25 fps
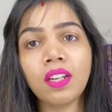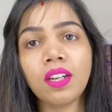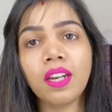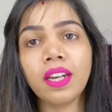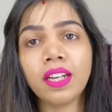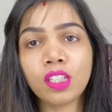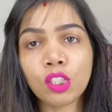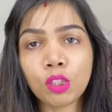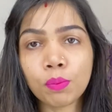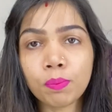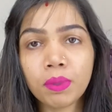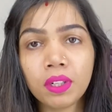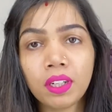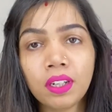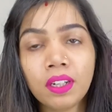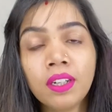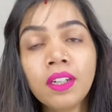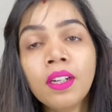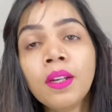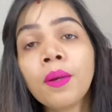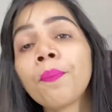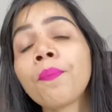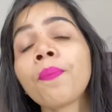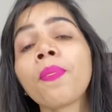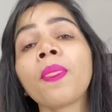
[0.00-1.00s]

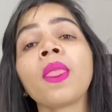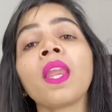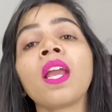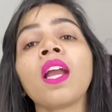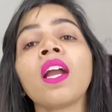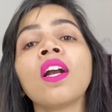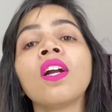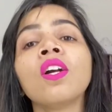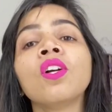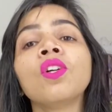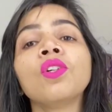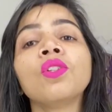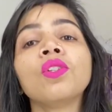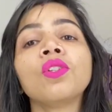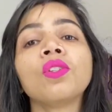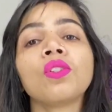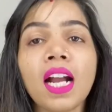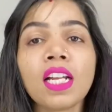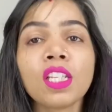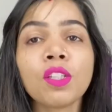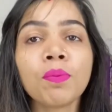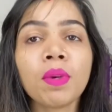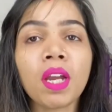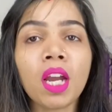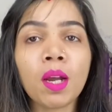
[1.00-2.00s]
एक्सपर्ट
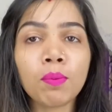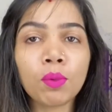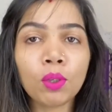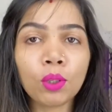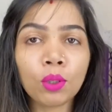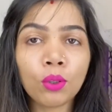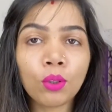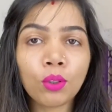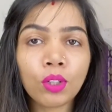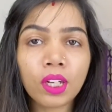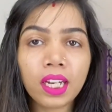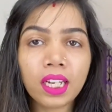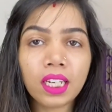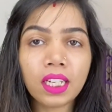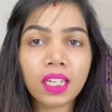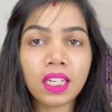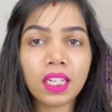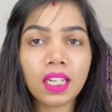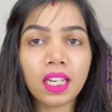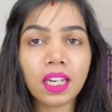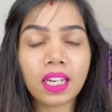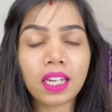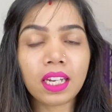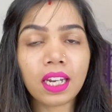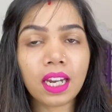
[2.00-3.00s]
तो मैं आप लोगों के लिए
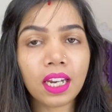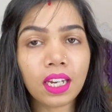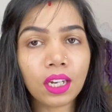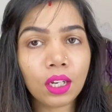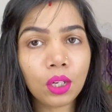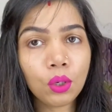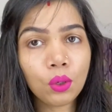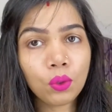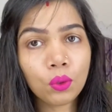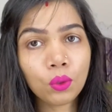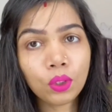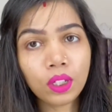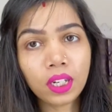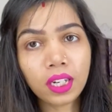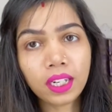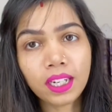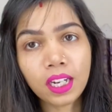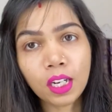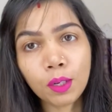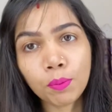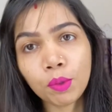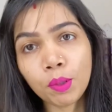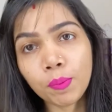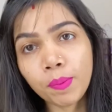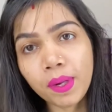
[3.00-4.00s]
लेके आई हूँ कि घर
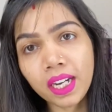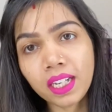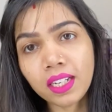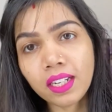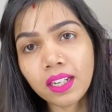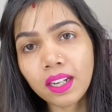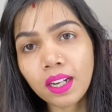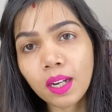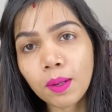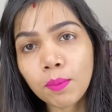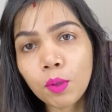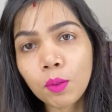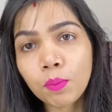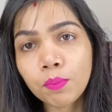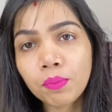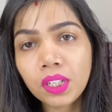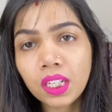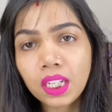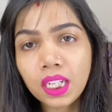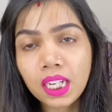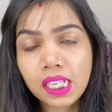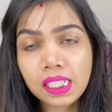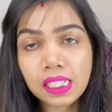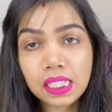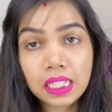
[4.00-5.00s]
पे बैठे हम अपनी
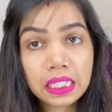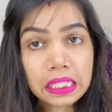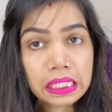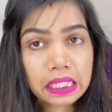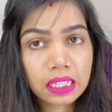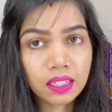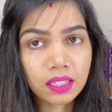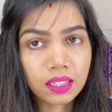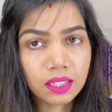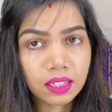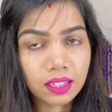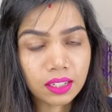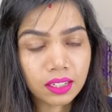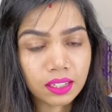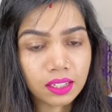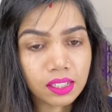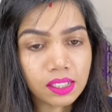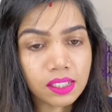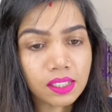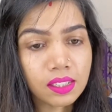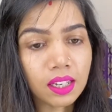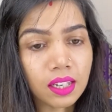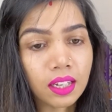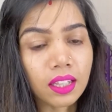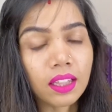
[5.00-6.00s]
कैसे स्किन केयर कर
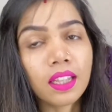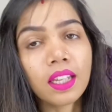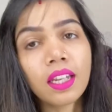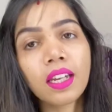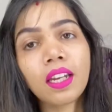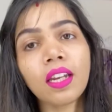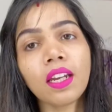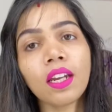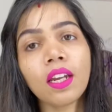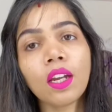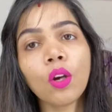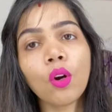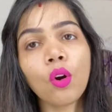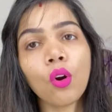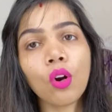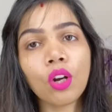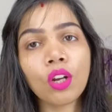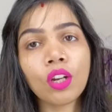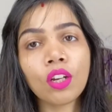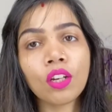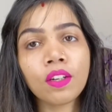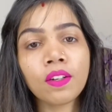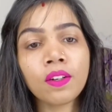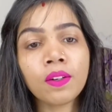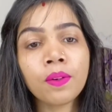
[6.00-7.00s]
सकते हैं
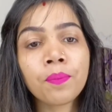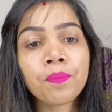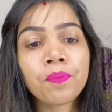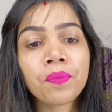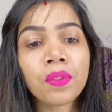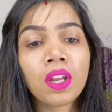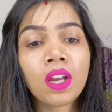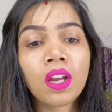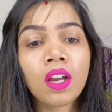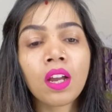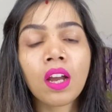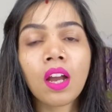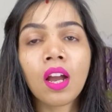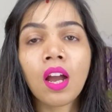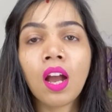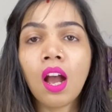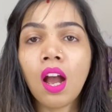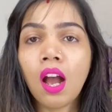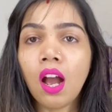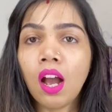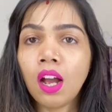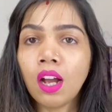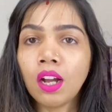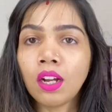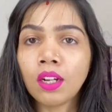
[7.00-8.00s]
और
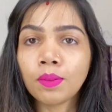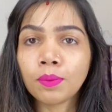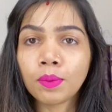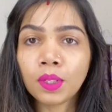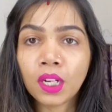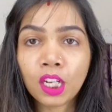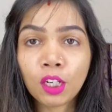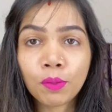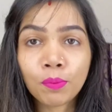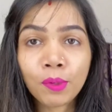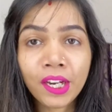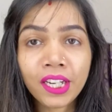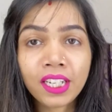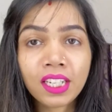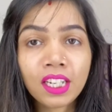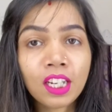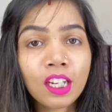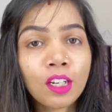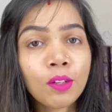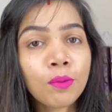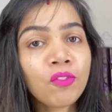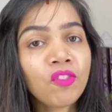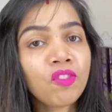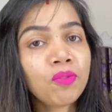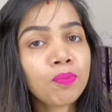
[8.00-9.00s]
घर बैठे
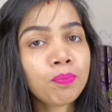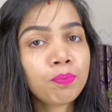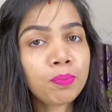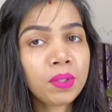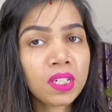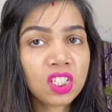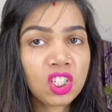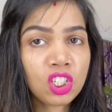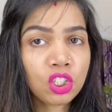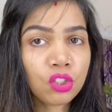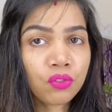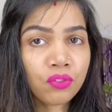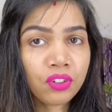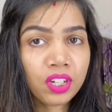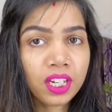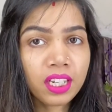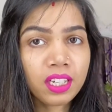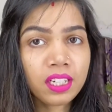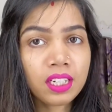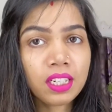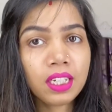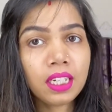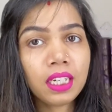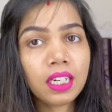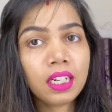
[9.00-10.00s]
बजट
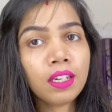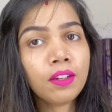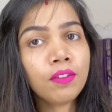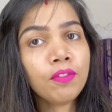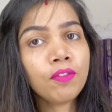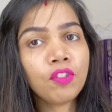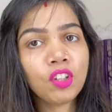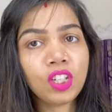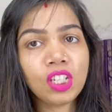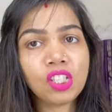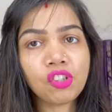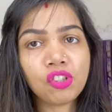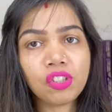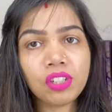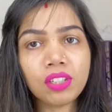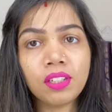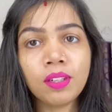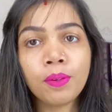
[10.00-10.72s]
फ्रेंडली फेशियल